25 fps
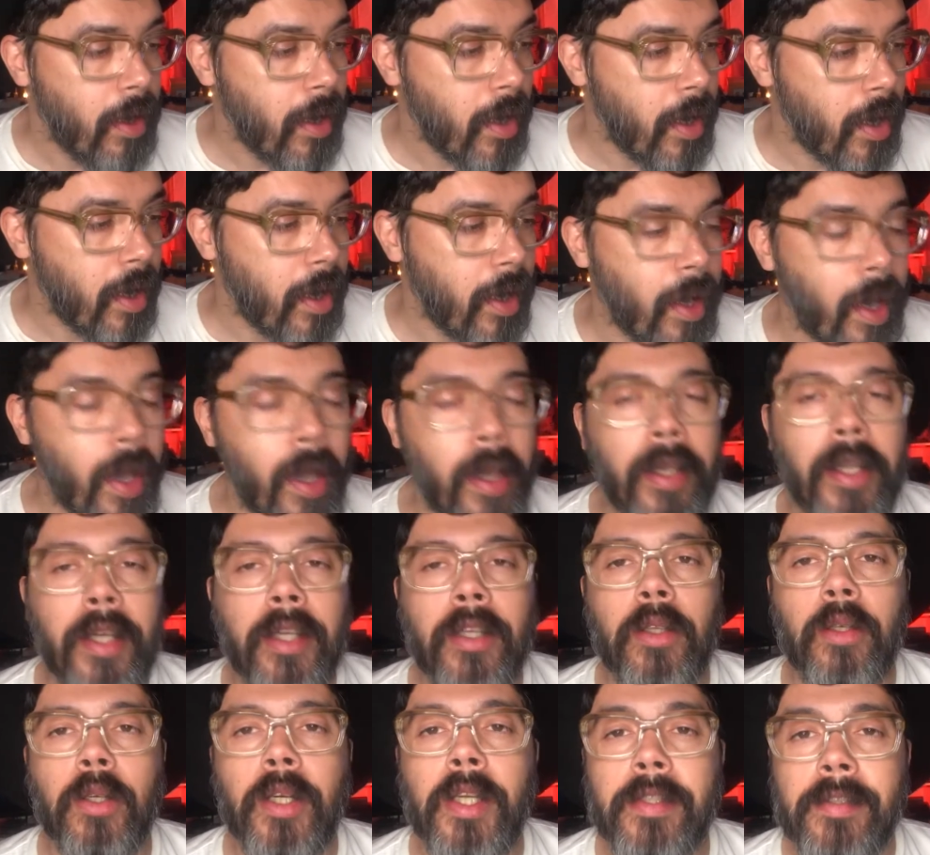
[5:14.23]
Eh, a
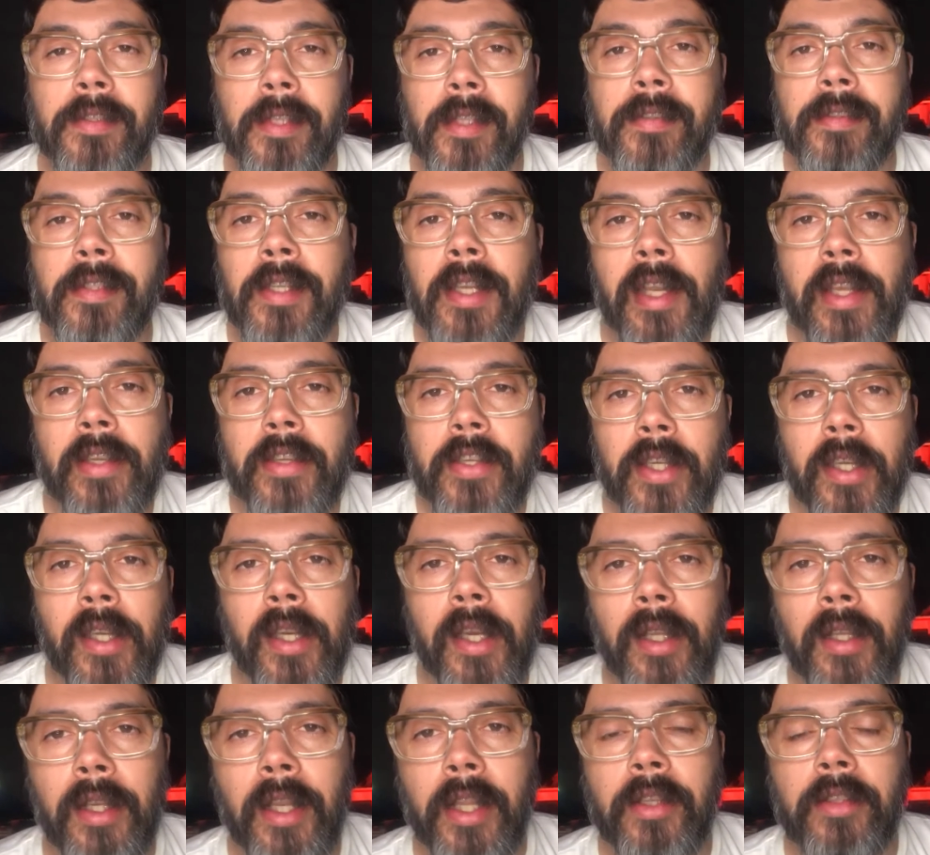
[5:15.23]
Anacro así les
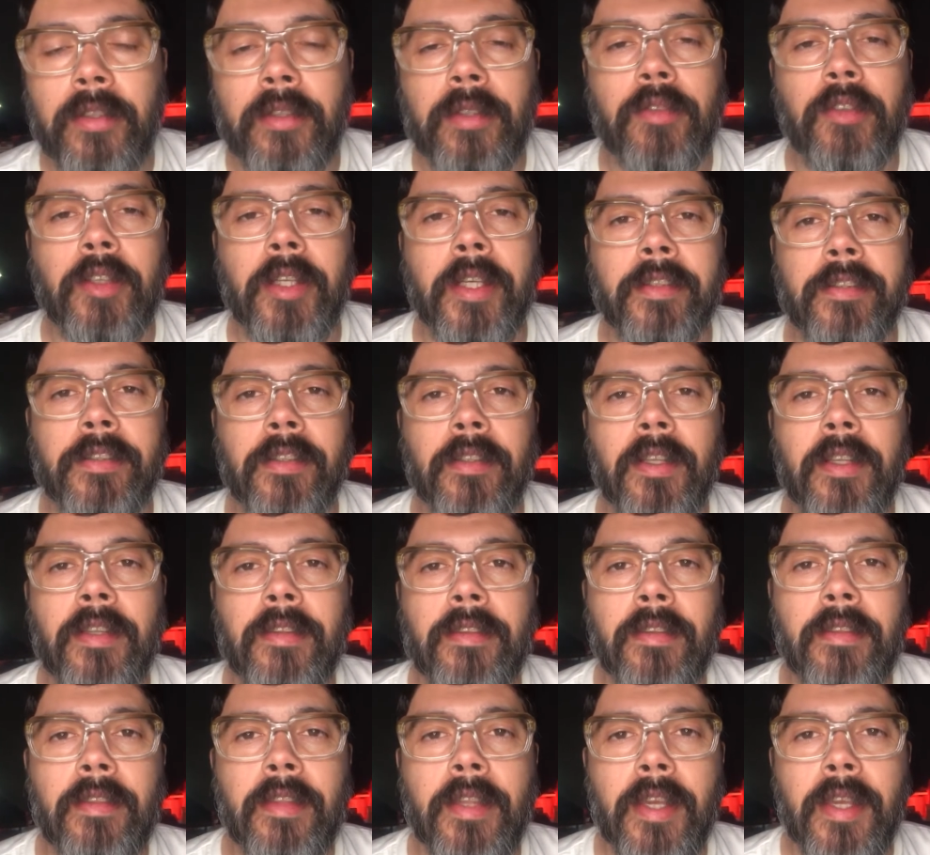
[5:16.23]
llegan las
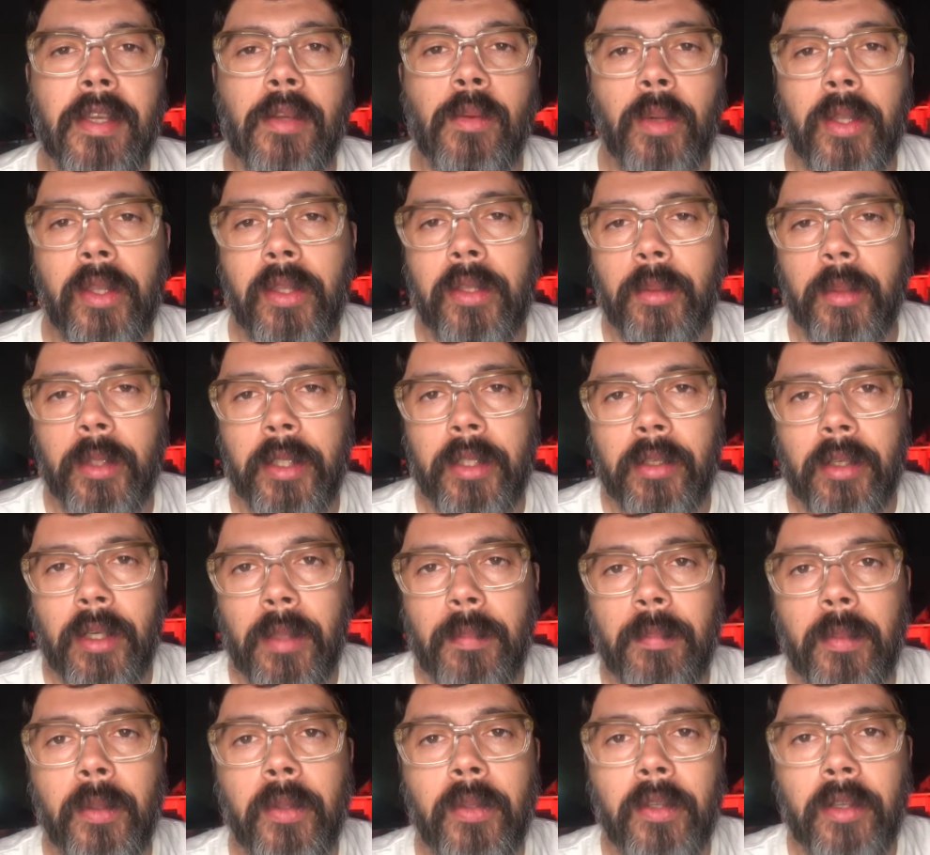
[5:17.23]
notificaciones de cuando bueno
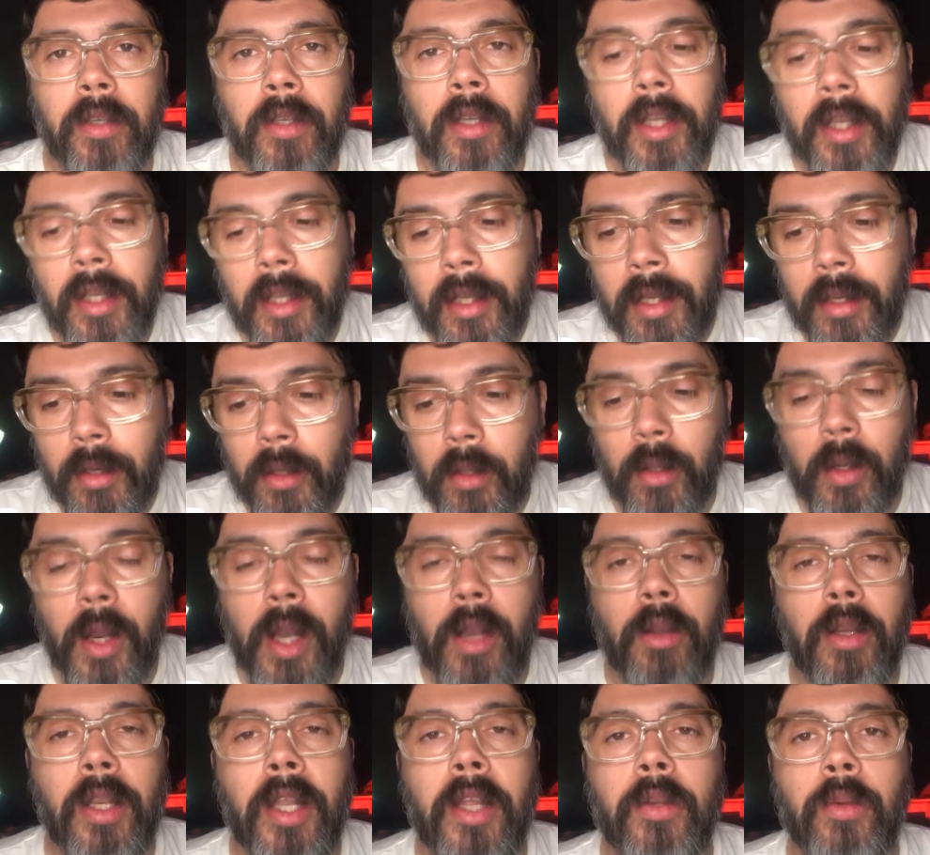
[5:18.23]
respondo o
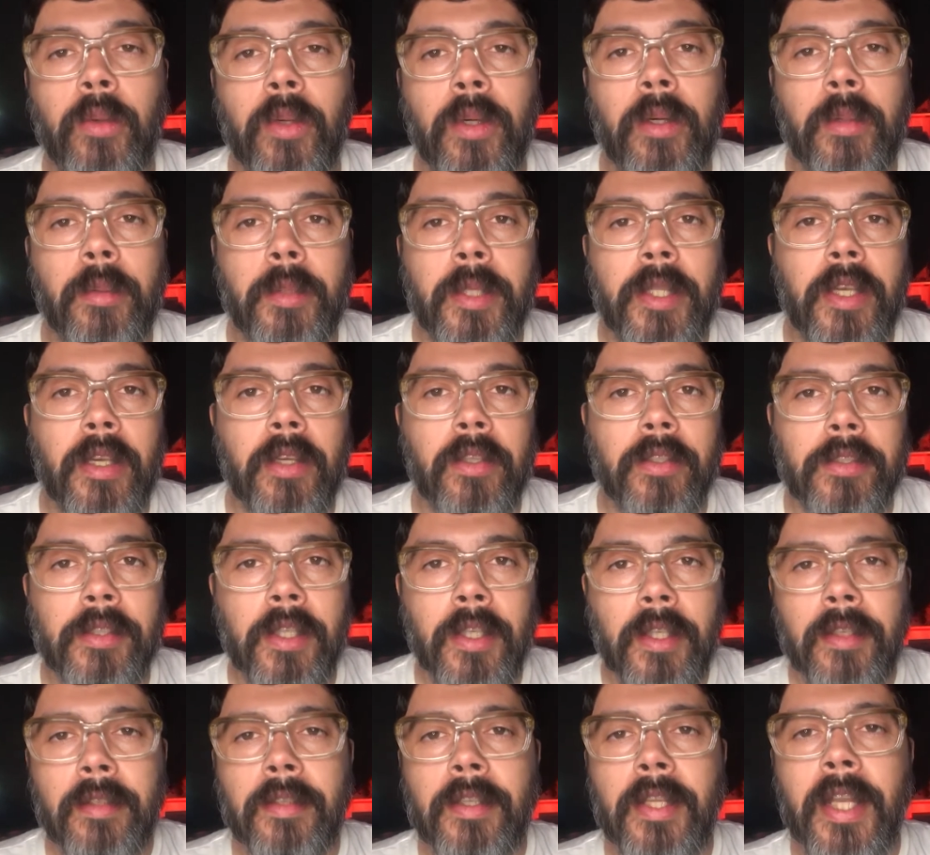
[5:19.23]
hago los nuevos
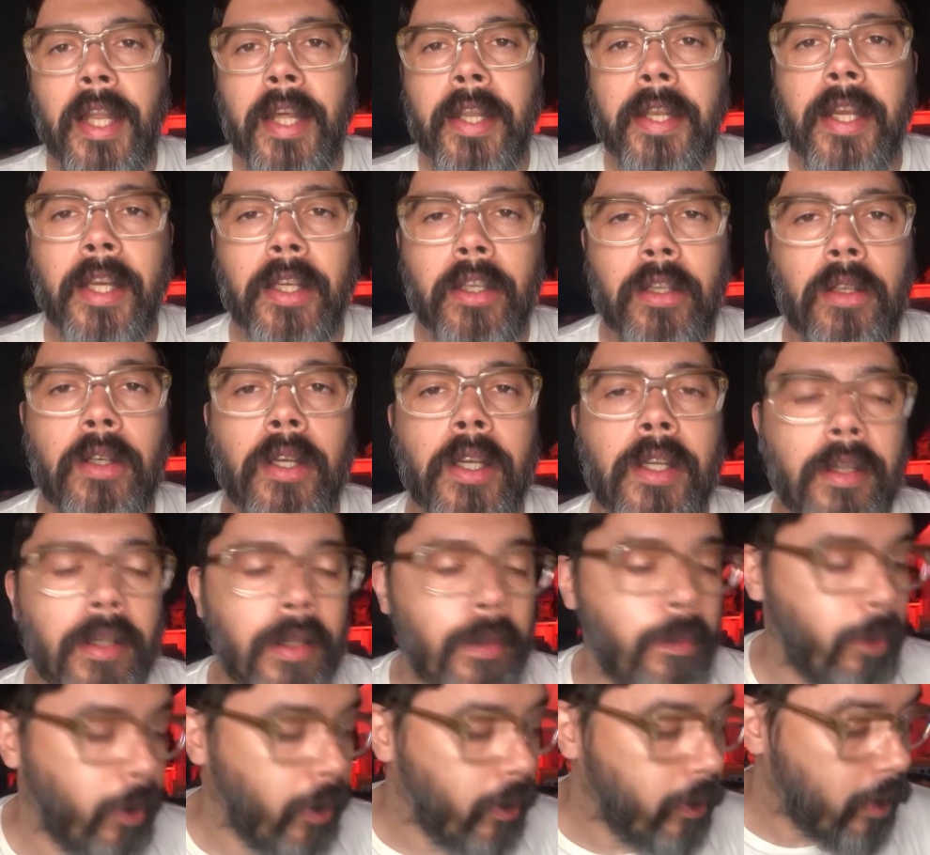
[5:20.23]
videos de la Anacro
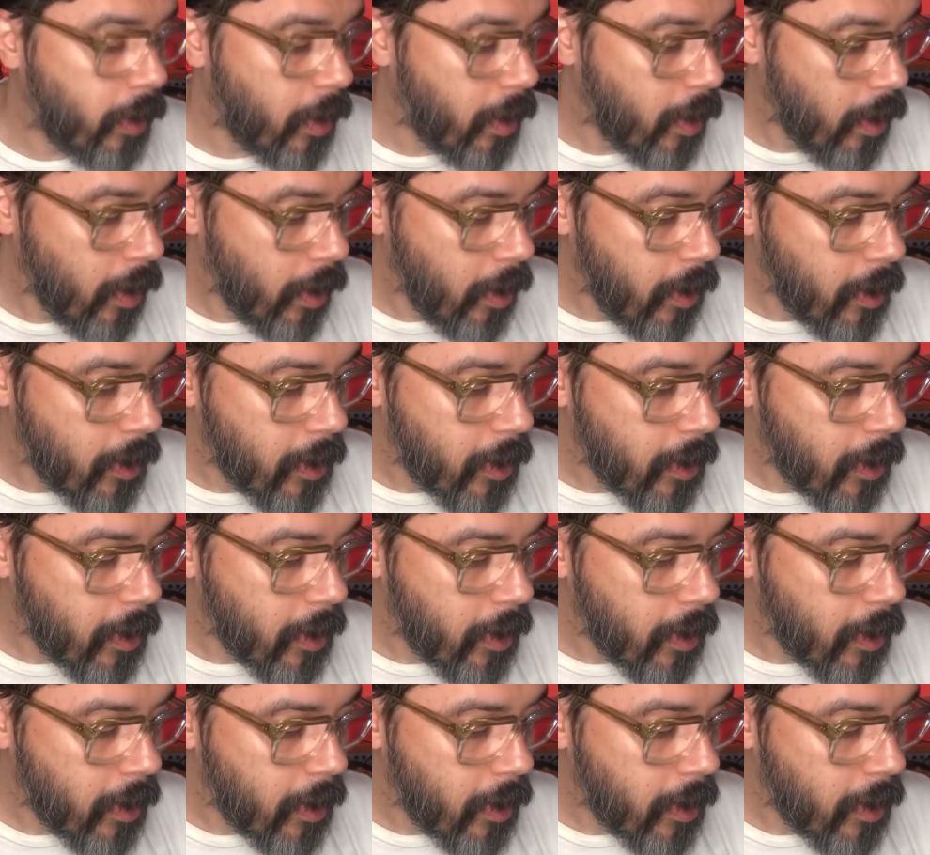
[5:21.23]
Responde.